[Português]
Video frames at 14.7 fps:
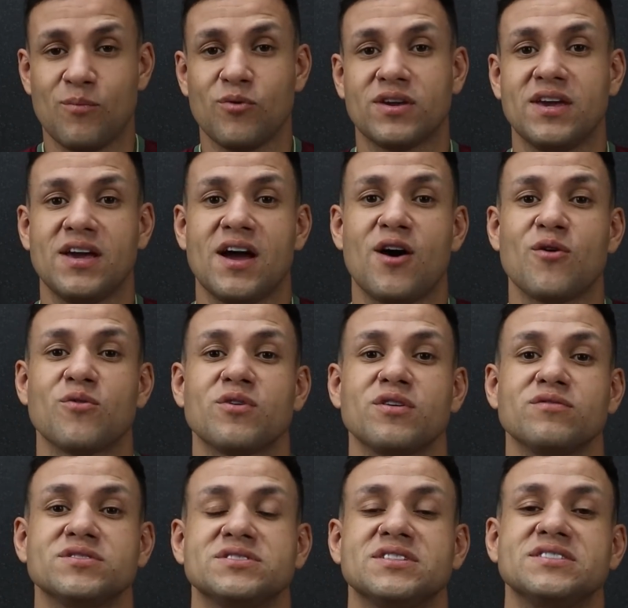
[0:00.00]
Porque é algo
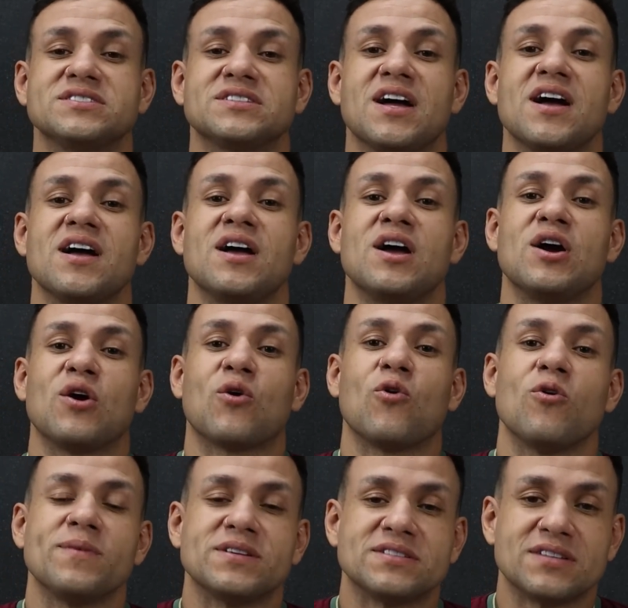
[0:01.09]
que você está
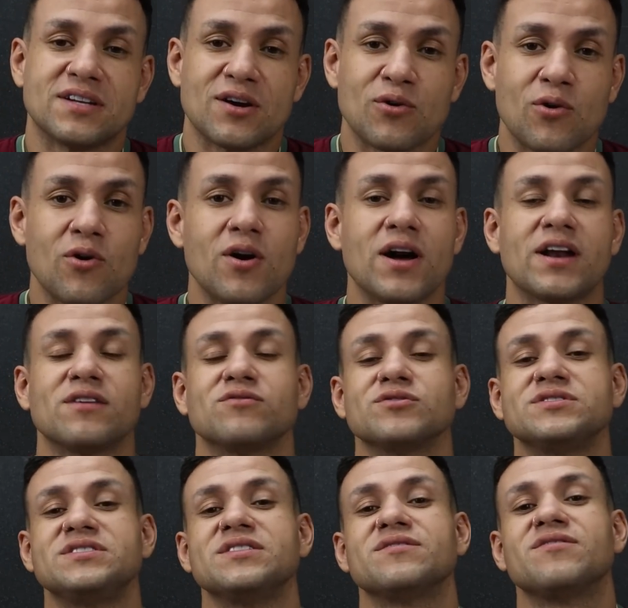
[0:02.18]
começando agora,
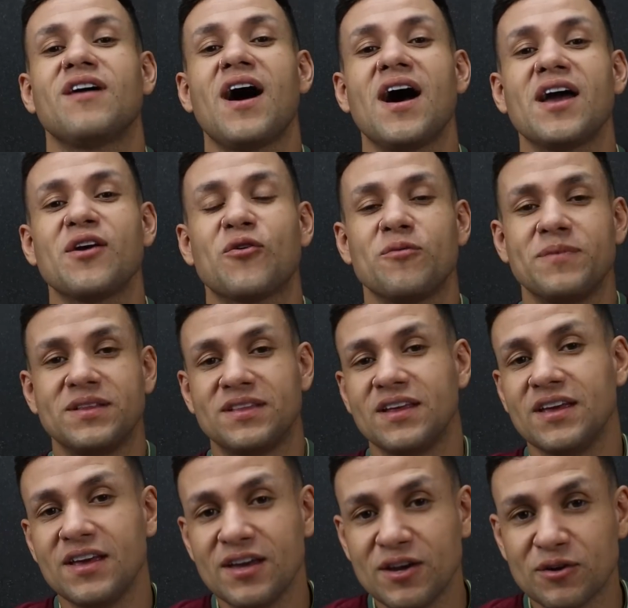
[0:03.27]
você vai cometer
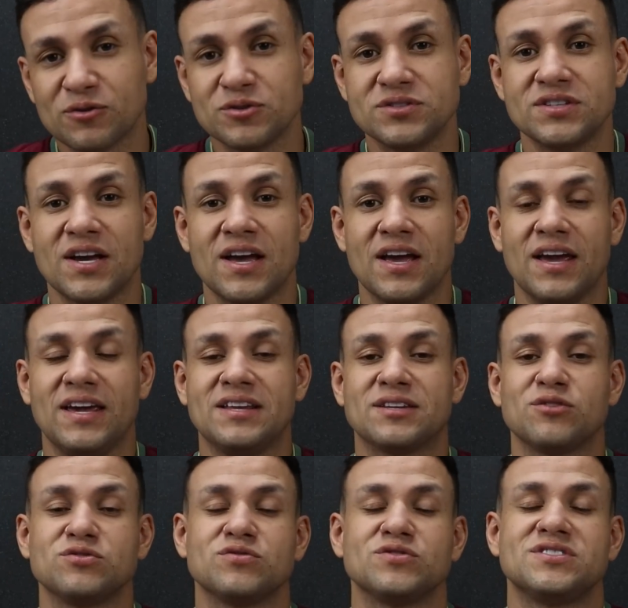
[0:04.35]
erros.
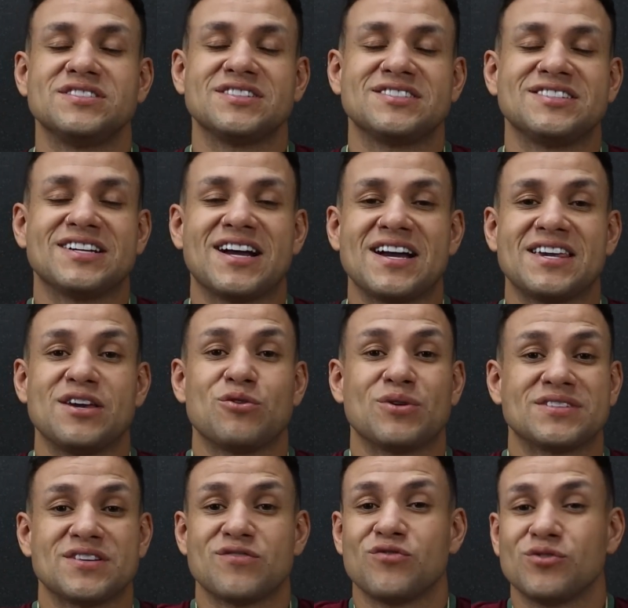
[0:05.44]
Então, se você já chegar aqui com
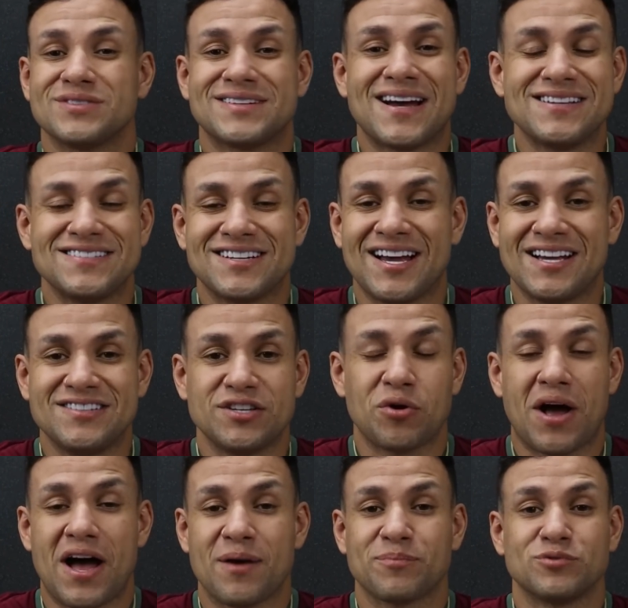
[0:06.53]
essa vontade de ganhar dinheiro
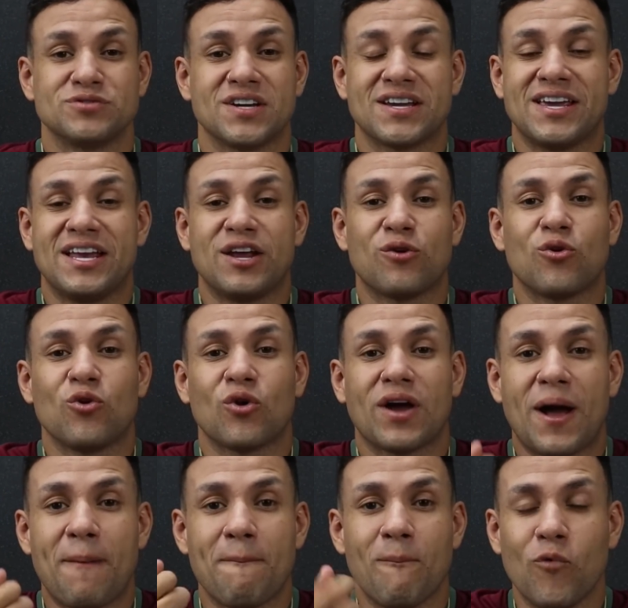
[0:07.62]
rápido, já querer
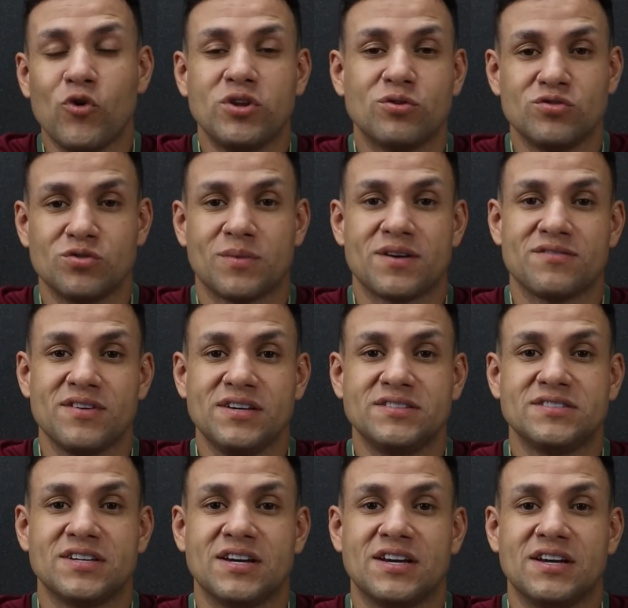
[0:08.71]
colocar muito de uma
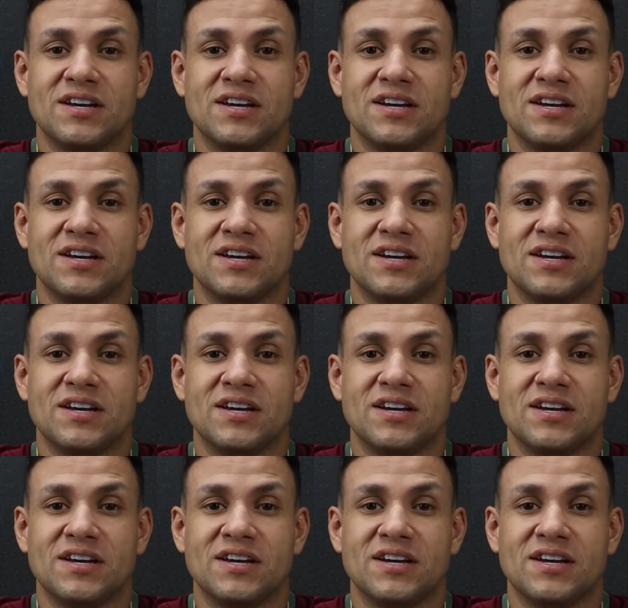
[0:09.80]
vez,